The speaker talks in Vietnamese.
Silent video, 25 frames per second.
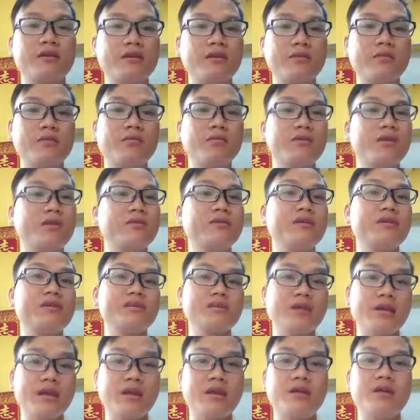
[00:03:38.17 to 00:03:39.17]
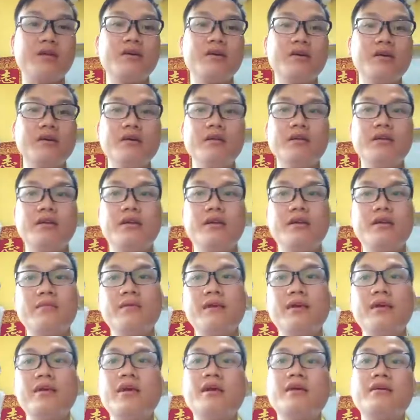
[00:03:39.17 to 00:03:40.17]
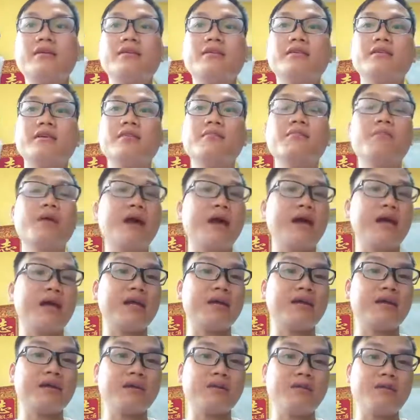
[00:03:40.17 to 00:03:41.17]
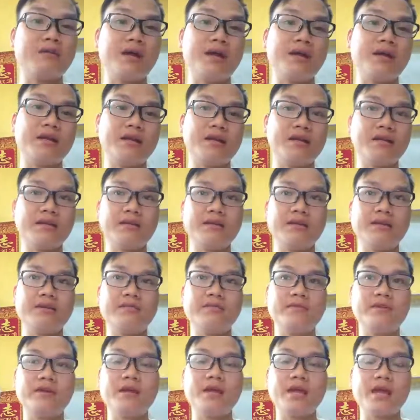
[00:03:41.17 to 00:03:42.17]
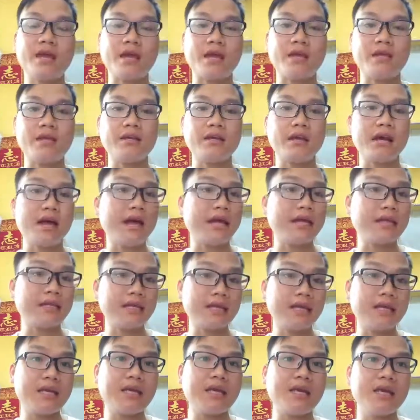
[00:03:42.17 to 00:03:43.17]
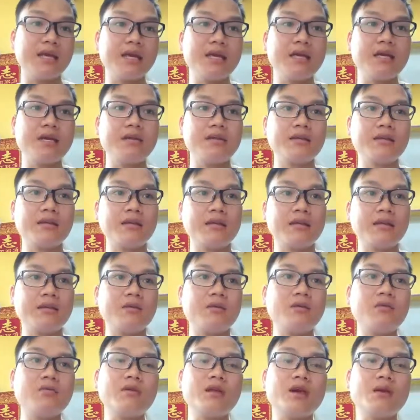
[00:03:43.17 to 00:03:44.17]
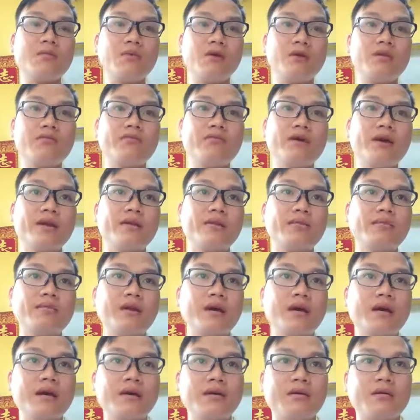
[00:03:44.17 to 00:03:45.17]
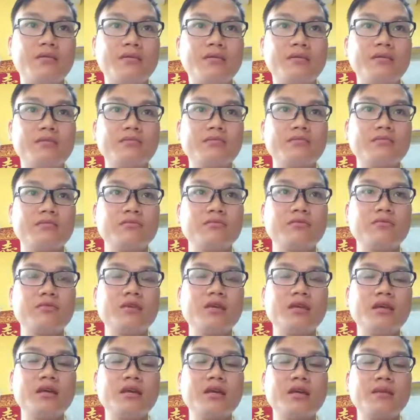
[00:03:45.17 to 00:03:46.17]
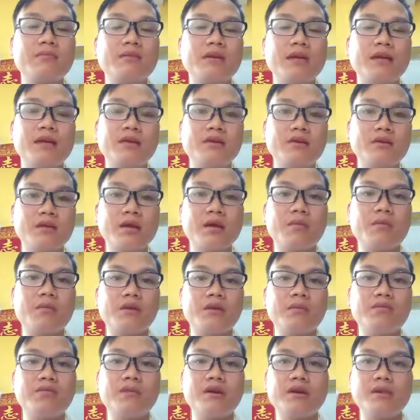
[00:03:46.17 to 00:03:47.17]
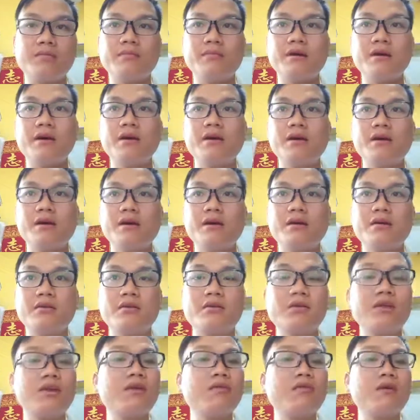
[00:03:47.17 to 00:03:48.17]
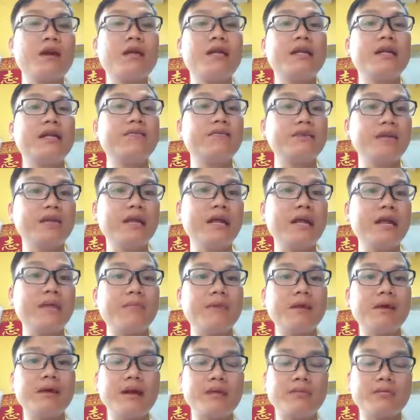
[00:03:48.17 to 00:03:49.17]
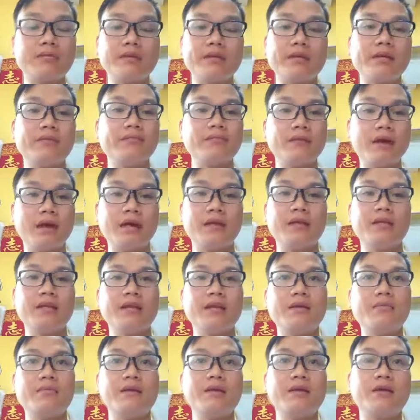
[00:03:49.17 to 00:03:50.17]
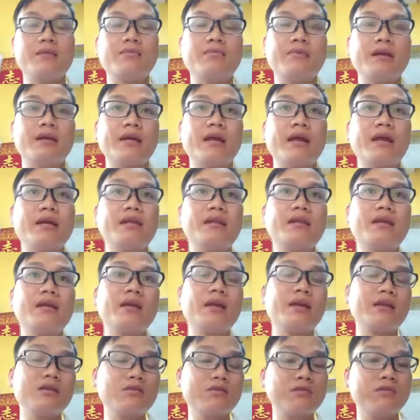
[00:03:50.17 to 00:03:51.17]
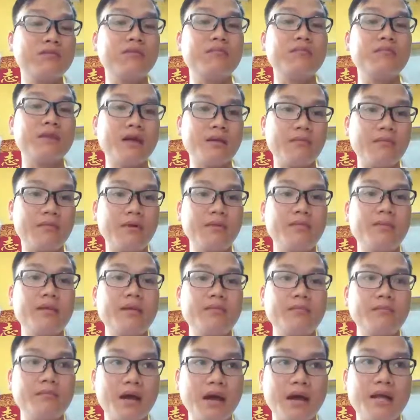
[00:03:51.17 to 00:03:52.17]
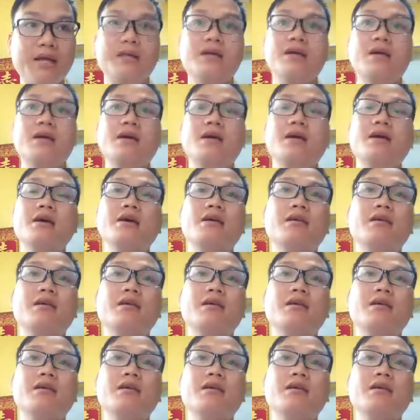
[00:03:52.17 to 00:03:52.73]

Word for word: hoặc là cùng nhau chia sẻ đó thì em hay đăng những cái bài liên quan đến cái vấn đề như là IT thì đó là một cái phần mà đôi khi em thấy nó là một cái phần mà nó liên quan đến cái vấn đề em đang học tại Nhật Bản thì em đang học ngành IT kỹ sư phần mềm ở bên Nhật Bản